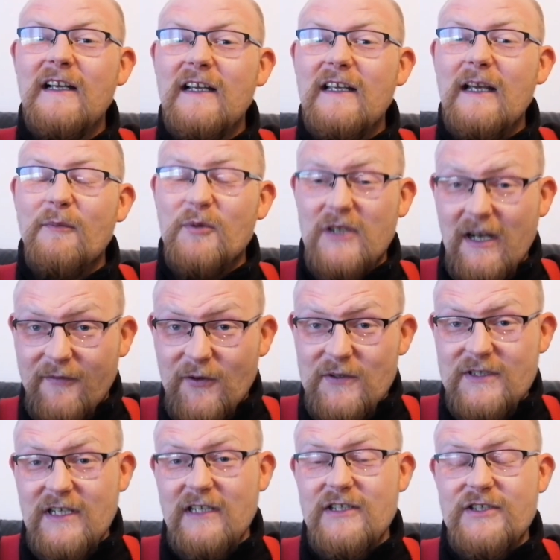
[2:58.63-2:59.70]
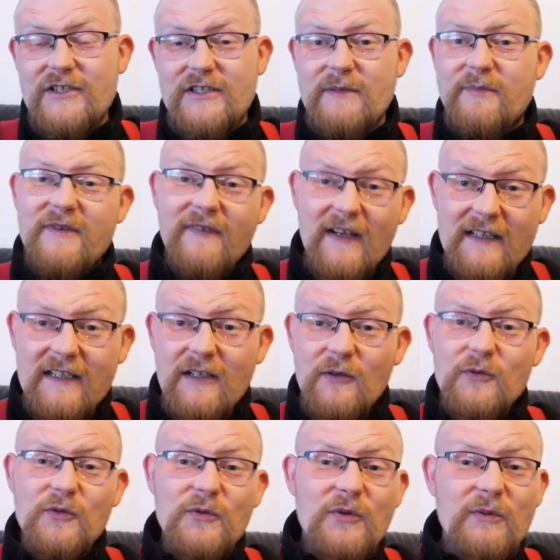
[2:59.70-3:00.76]
ja potrafię oddzielić życie prywatne
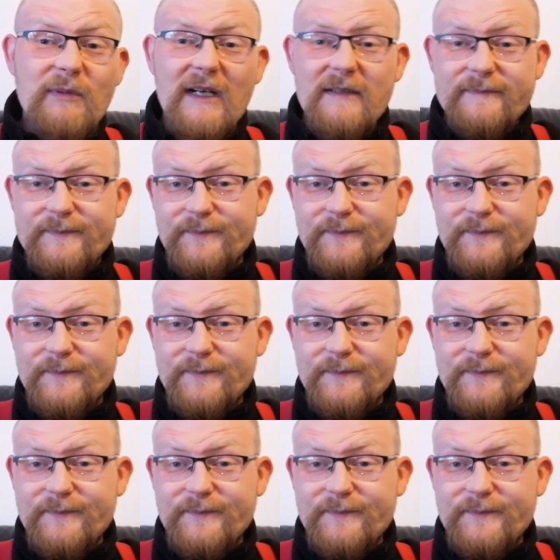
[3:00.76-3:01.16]
od YouTube'a